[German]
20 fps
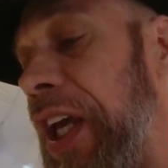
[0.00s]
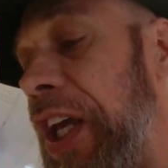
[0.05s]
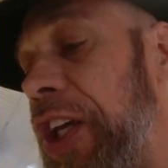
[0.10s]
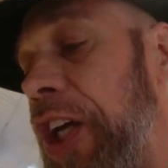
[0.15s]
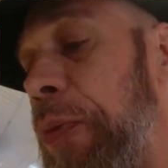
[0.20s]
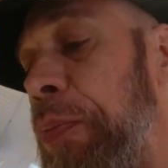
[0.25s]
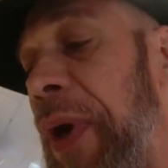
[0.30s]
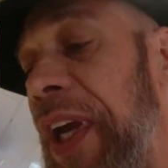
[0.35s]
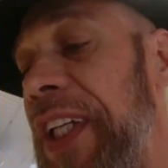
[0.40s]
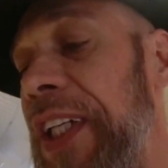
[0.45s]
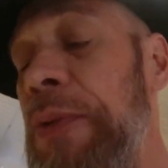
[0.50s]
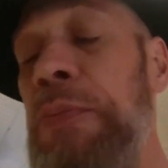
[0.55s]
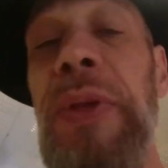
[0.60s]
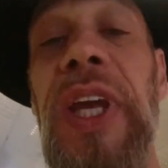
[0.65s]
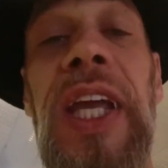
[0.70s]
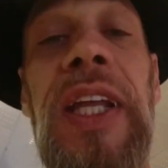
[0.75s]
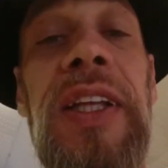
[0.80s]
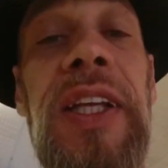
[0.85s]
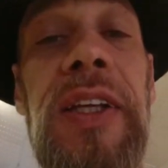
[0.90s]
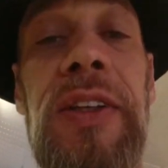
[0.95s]
Ja, bei den
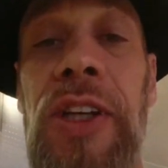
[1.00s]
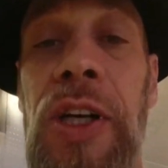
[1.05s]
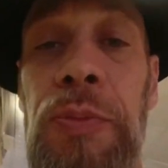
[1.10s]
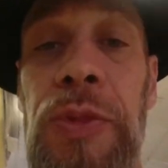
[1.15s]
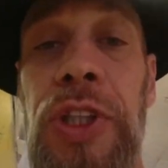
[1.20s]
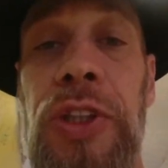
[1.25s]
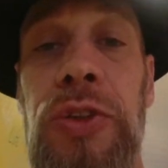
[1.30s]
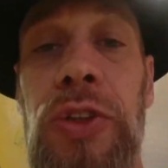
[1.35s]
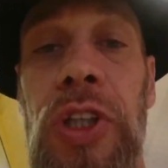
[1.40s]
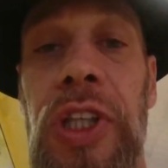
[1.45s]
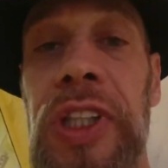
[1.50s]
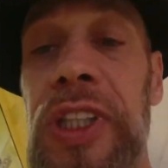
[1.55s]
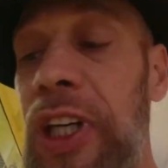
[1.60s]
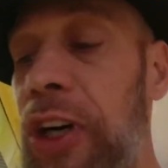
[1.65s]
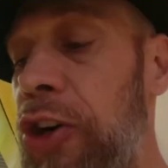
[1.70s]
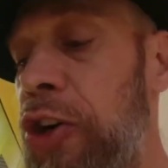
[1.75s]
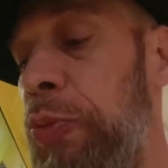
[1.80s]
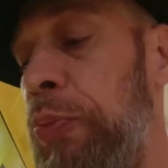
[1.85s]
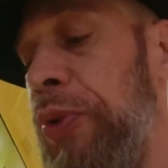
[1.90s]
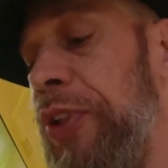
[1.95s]
Medien haben wir natürlich
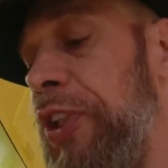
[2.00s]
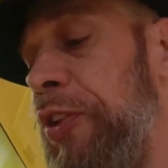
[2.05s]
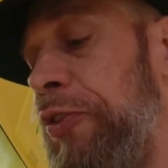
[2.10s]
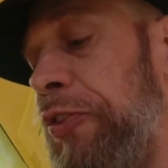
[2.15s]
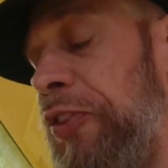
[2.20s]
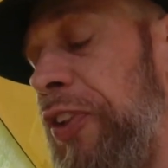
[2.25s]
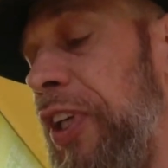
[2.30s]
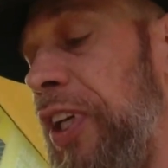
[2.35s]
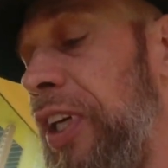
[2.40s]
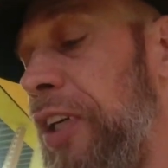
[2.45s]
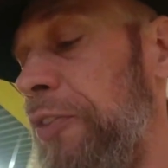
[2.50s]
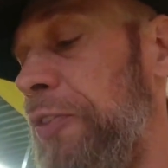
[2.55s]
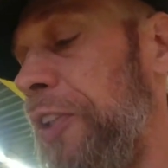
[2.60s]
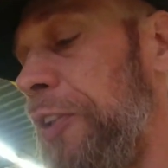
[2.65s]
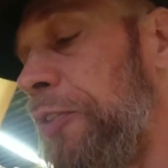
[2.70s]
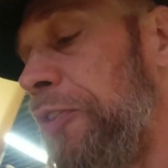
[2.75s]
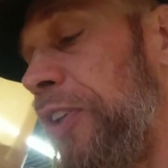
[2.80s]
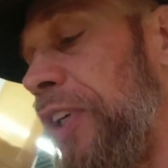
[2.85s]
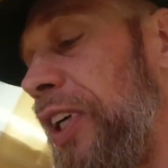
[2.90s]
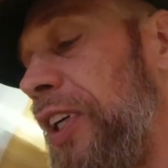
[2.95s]
auch Briefe
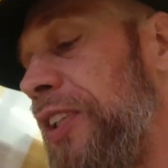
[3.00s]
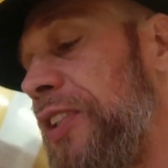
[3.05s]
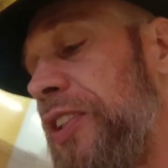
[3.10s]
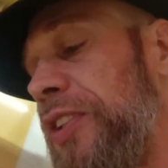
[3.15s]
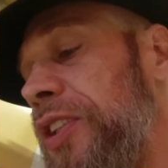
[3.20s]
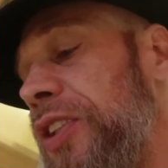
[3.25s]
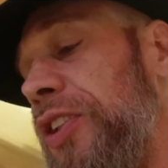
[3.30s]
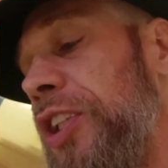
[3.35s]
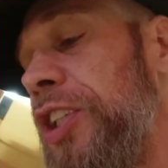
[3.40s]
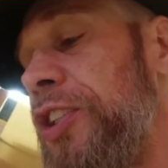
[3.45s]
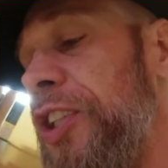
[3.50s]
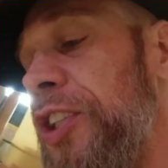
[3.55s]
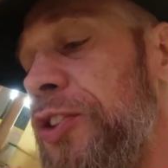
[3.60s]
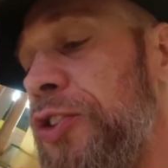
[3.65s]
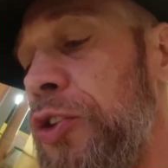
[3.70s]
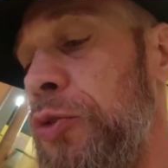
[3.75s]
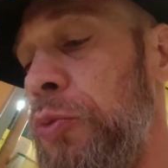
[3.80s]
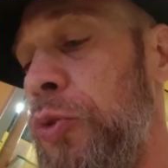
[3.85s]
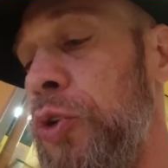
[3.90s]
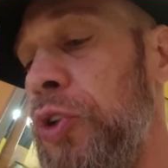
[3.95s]
verfasst. Das
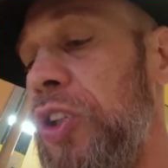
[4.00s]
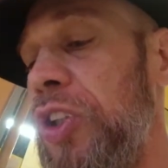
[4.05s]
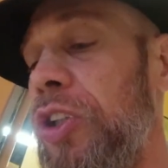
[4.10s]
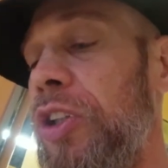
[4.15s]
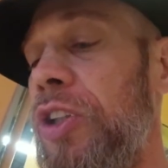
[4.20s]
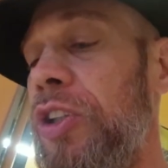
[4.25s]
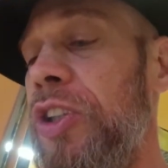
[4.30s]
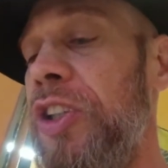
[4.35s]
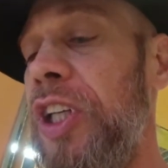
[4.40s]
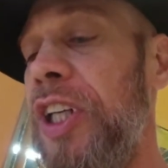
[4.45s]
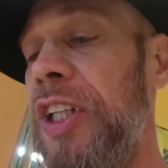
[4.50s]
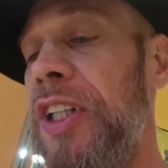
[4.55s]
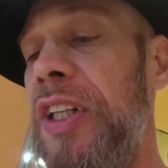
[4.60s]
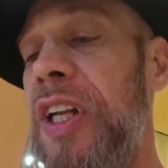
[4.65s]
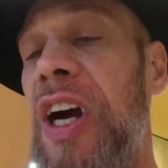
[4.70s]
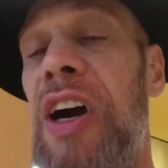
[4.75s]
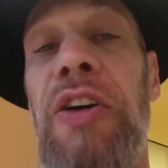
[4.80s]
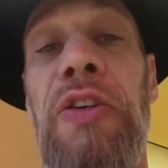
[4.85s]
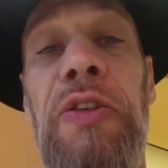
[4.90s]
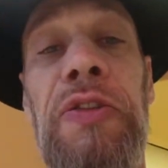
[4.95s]
ist zum unter
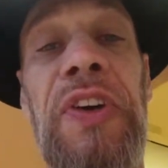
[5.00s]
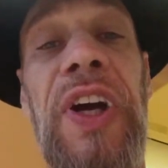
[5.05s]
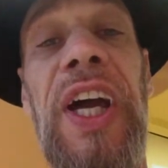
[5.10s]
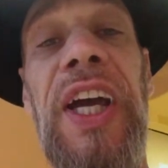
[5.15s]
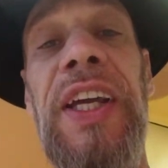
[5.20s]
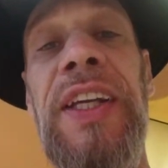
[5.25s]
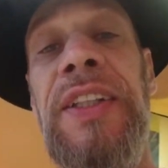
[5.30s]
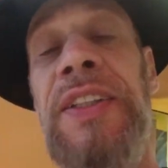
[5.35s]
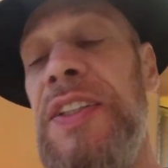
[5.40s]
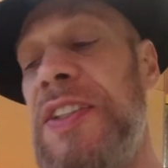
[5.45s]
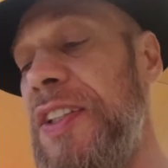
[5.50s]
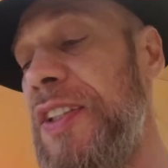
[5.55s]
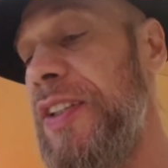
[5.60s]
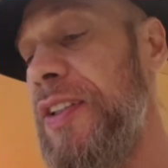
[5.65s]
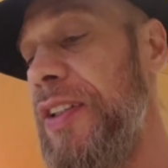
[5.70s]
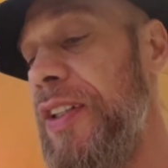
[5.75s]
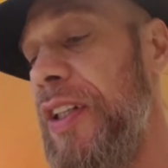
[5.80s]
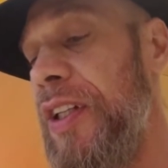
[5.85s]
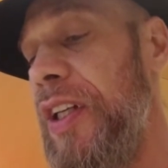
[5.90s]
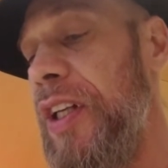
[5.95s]
anderem Auf 1,
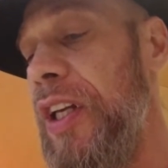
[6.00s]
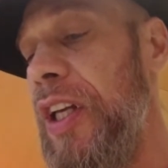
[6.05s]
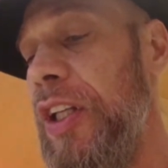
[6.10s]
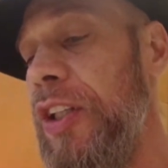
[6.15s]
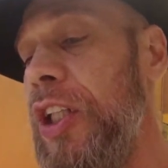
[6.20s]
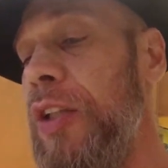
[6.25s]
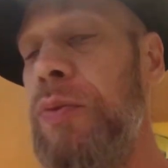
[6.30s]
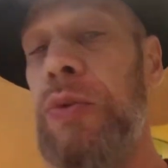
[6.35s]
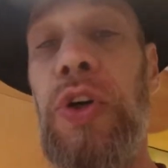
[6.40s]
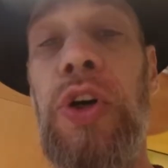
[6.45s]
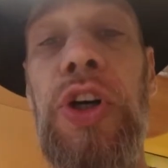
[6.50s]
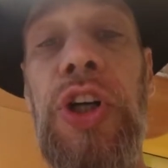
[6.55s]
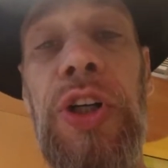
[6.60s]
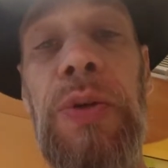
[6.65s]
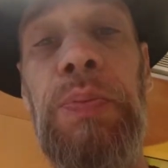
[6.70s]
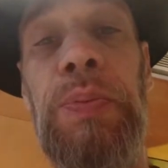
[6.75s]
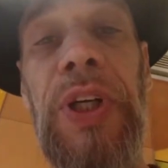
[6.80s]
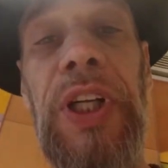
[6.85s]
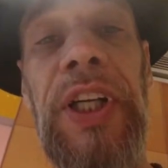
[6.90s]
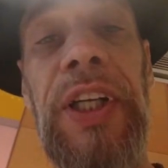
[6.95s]
der
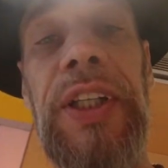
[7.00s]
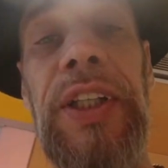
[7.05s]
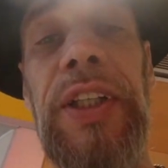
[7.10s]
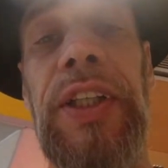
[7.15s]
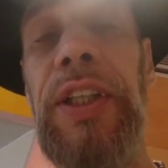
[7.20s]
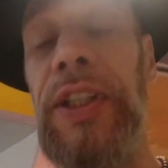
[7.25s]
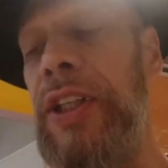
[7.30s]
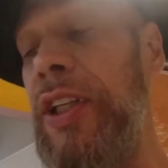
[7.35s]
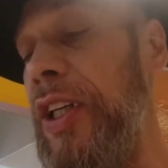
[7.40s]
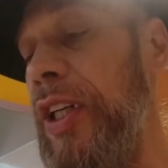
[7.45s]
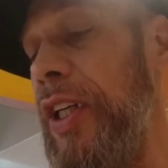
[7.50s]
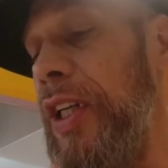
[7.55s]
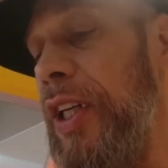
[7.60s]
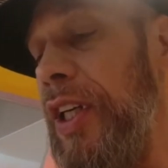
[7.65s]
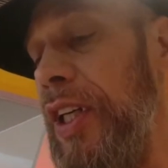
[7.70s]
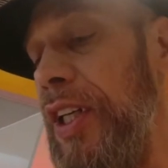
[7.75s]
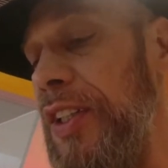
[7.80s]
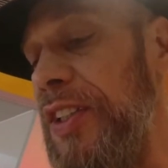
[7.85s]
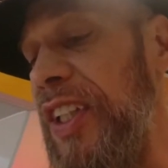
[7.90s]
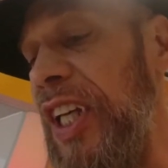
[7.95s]
Wochenblick,
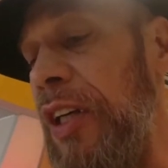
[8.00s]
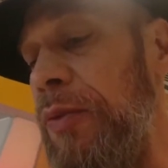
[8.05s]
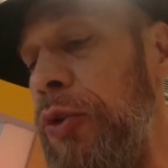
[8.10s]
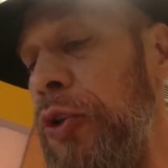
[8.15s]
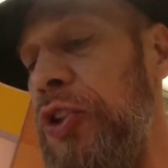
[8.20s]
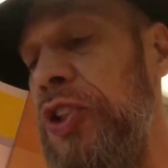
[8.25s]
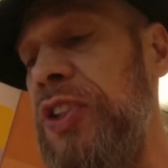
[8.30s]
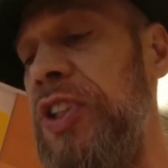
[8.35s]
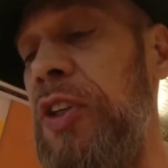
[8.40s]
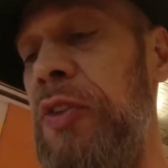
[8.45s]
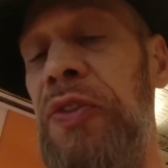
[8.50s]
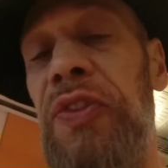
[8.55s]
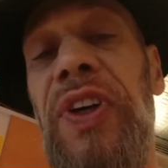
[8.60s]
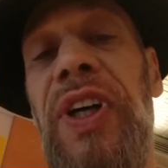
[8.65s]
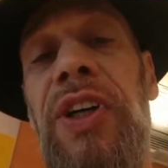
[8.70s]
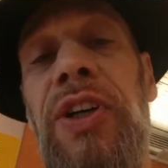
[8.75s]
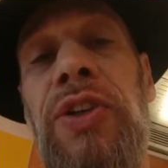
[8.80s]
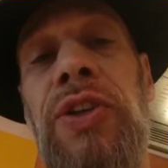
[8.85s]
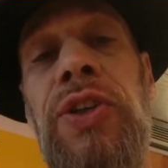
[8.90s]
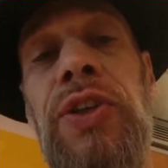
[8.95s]
Servus
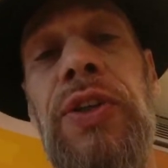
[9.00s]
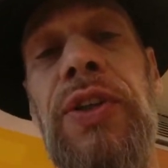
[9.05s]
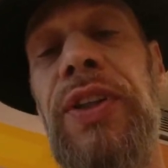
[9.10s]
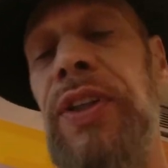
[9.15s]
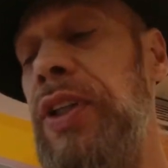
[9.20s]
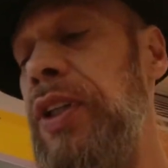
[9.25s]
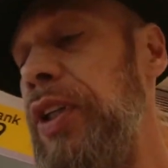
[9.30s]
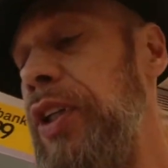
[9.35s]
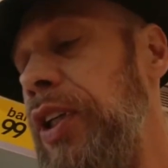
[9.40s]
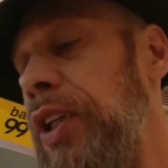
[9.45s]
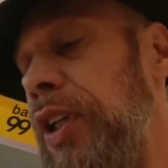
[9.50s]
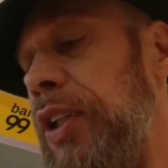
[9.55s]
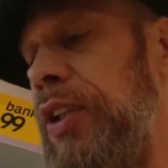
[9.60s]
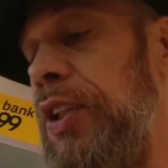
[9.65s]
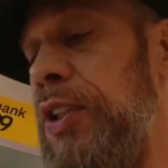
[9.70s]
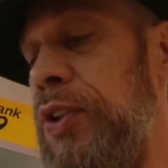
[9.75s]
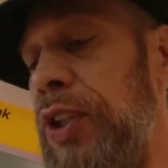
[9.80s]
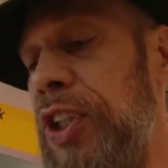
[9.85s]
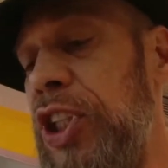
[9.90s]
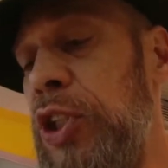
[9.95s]
TV,
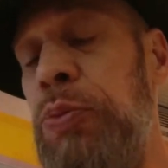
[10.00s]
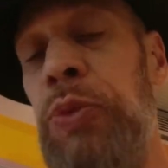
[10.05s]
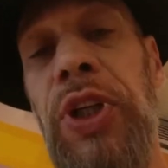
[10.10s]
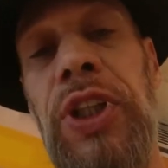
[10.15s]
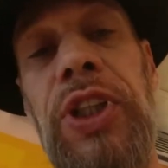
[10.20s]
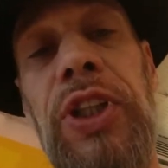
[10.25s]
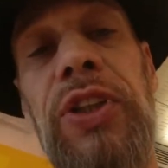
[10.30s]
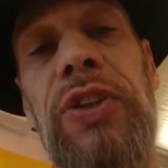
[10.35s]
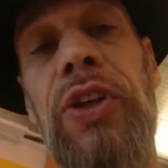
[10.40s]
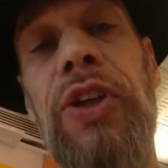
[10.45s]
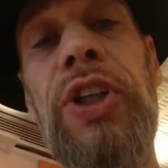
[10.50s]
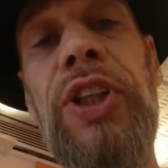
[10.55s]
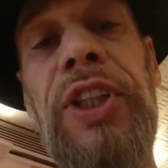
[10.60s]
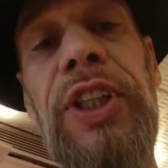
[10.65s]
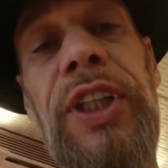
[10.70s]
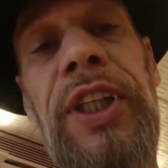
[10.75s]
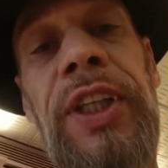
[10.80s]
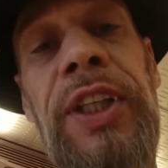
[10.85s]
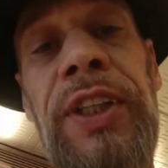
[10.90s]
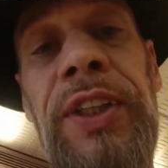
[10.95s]
die Salzburger
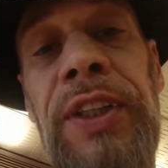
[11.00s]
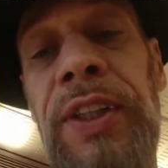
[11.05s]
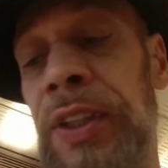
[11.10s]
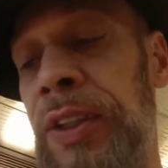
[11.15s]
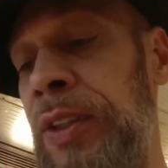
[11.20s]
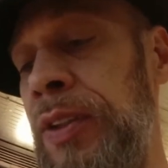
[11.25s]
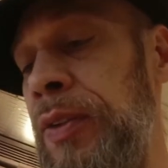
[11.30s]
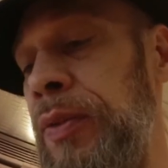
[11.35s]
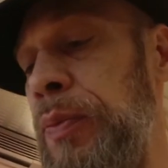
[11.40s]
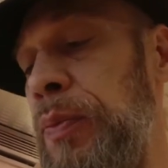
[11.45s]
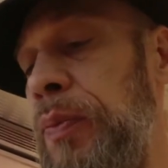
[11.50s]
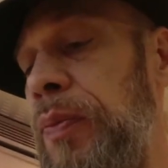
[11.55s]
Nachrichten,